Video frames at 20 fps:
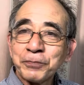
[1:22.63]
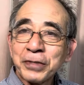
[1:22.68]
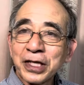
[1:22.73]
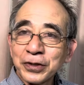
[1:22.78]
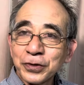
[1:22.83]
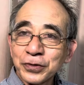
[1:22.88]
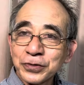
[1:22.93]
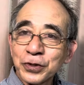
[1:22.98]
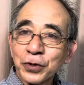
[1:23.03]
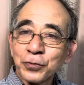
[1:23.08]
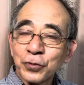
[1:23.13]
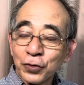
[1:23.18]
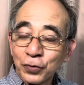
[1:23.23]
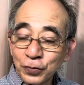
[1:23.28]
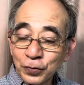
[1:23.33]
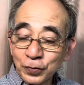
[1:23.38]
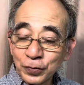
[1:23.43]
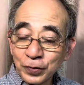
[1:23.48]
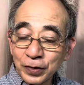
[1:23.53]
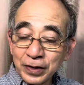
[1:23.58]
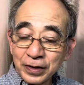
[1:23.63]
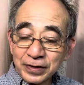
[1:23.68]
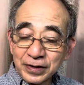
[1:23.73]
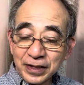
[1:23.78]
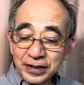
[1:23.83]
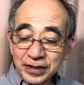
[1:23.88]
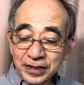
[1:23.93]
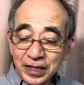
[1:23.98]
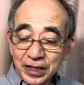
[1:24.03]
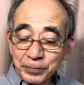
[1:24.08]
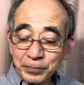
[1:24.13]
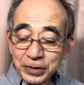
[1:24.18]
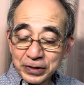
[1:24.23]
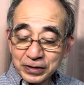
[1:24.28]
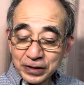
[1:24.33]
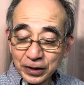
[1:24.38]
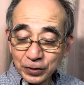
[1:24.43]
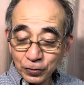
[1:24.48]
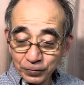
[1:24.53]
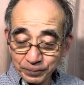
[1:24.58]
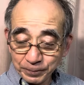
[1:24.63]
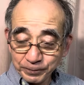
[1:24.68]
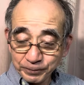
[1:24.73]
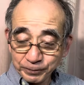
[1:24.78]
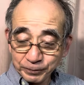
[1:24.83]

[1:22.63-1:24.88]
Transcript: まあ、予想も立てていますけど、